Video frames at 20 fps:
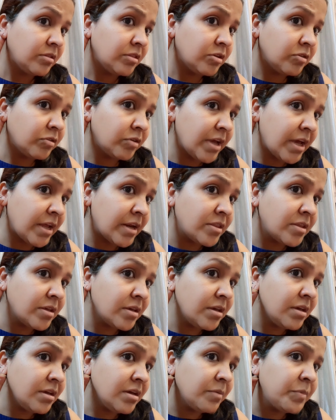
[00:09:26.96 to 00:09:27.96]
तो कह रहे थे
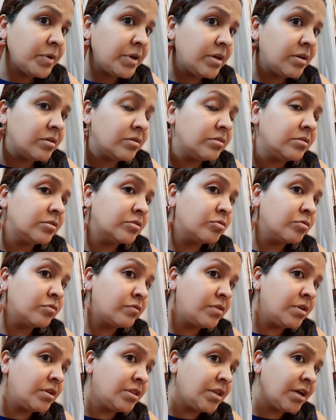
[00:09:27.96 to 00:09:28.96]
कि अभी कुछ
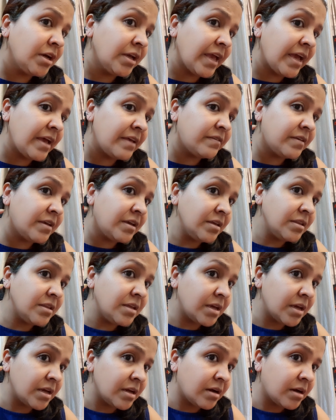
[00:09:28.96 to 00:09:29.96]
दिन तक ऐसे ही
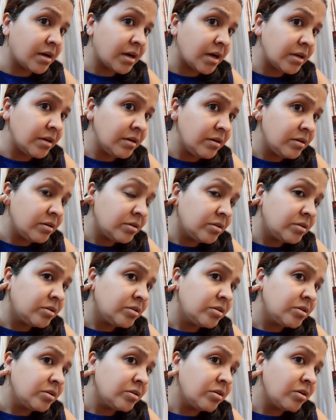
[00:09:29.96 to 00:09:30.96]
दिखेगा कान
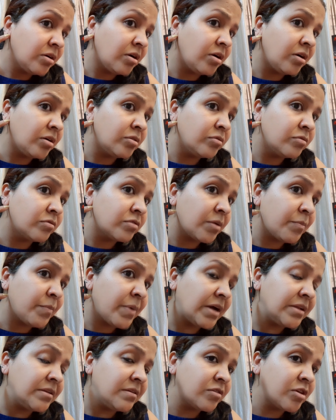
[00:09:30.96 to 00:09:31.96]
और उसके
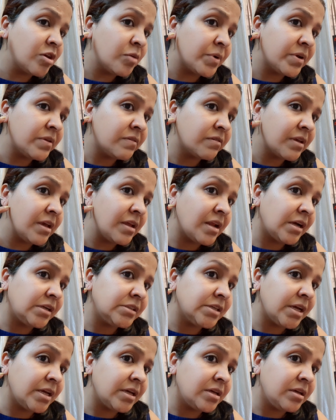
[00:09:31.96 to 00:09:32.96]
बाद इसके ऊपर स्किन आ
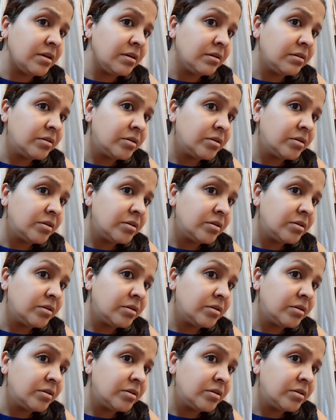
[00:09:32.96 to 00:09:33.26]
जाएगी